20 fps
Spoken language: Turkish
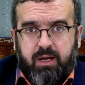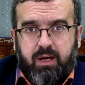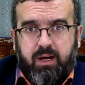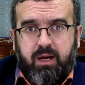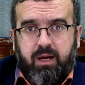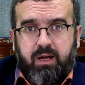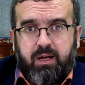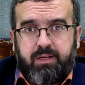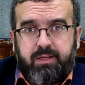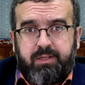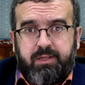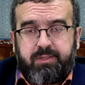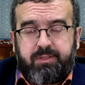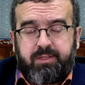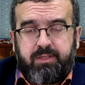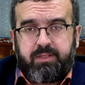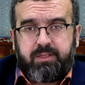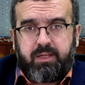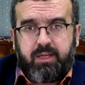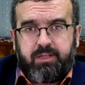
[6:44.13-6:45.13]

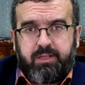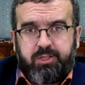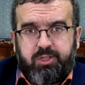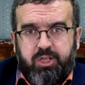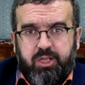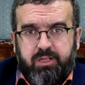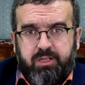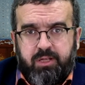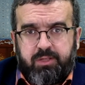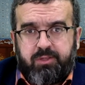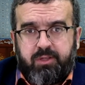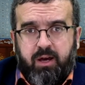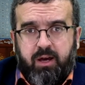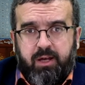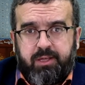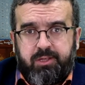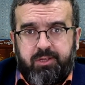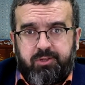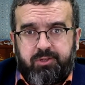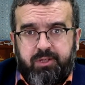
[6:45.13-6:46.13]
Ahiretin geleceğine
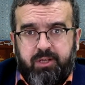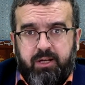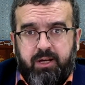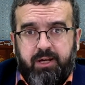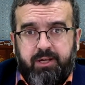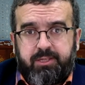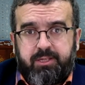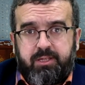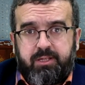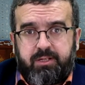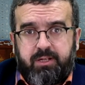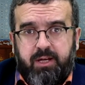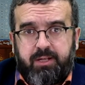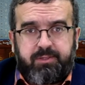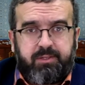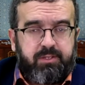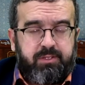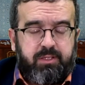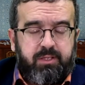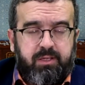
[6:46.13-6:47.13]
dair
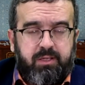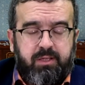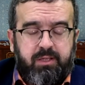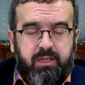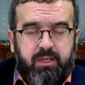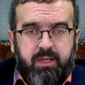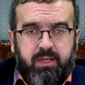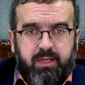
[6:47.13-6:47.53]
hakikat idi,